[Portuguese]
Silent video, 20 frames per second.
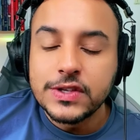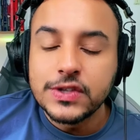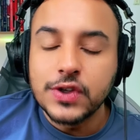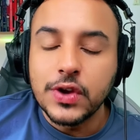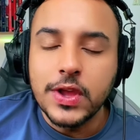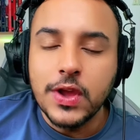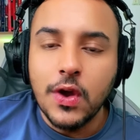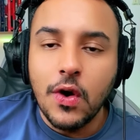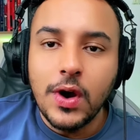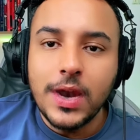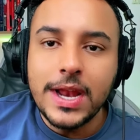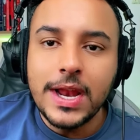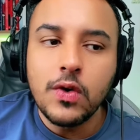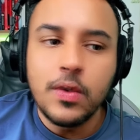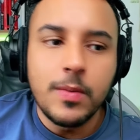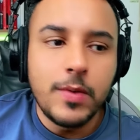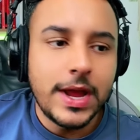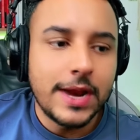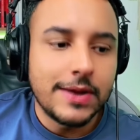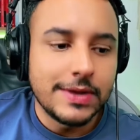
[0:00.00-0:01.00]
Só que olha
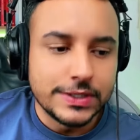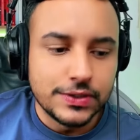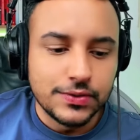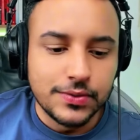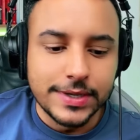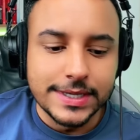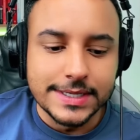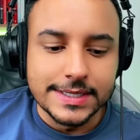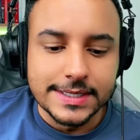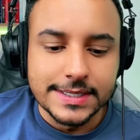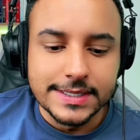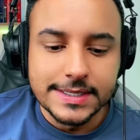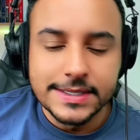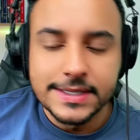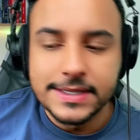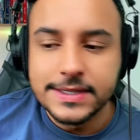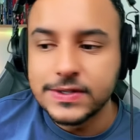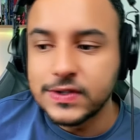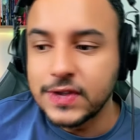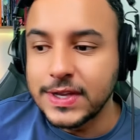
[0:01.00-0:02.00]
como eram as
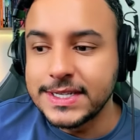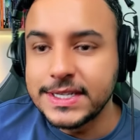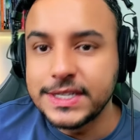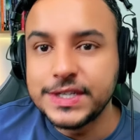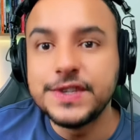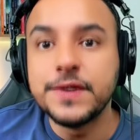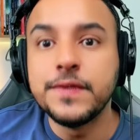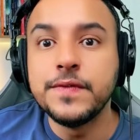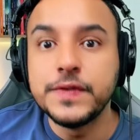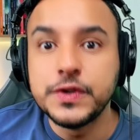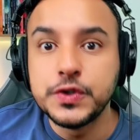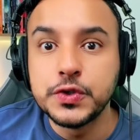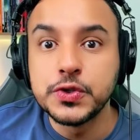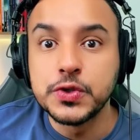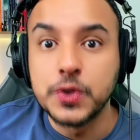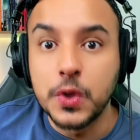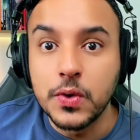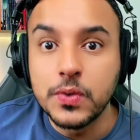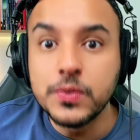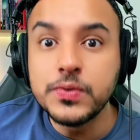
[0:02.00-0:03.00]
coisas. Só existiam
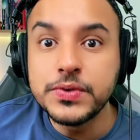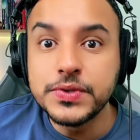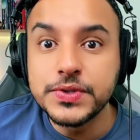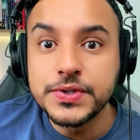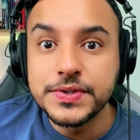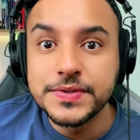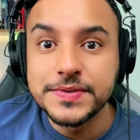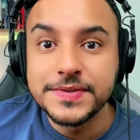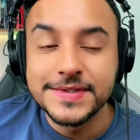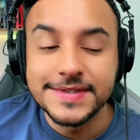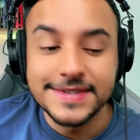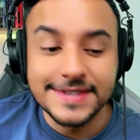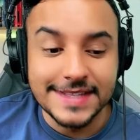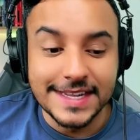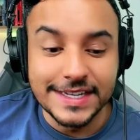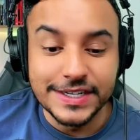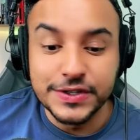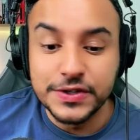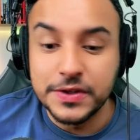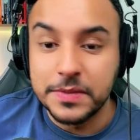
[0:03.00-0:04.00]
vídeos longos,
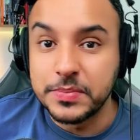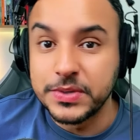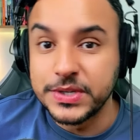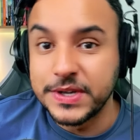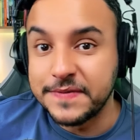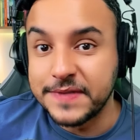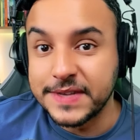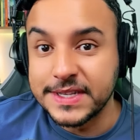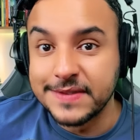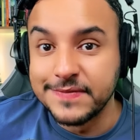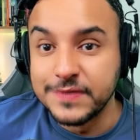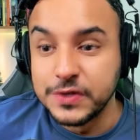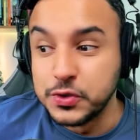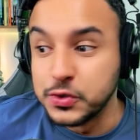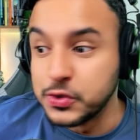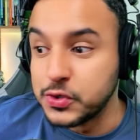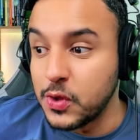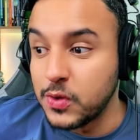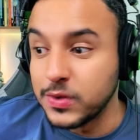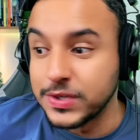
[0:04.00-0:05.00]
a gente só podia fazer
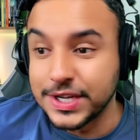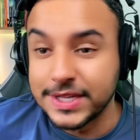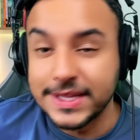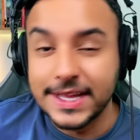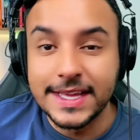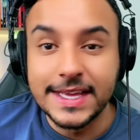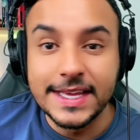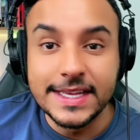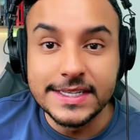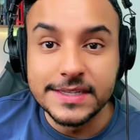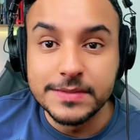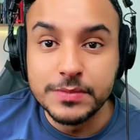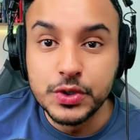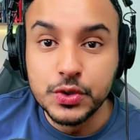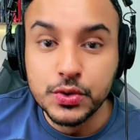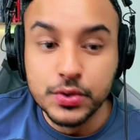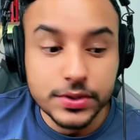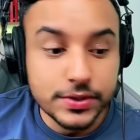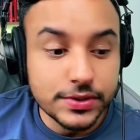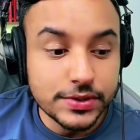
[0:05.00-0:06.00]
vídeos longos de até 15
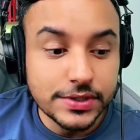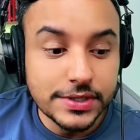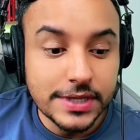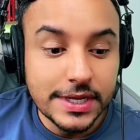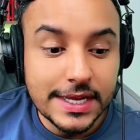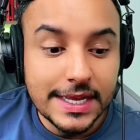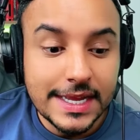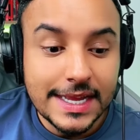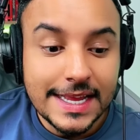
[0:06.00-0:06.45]
minutos.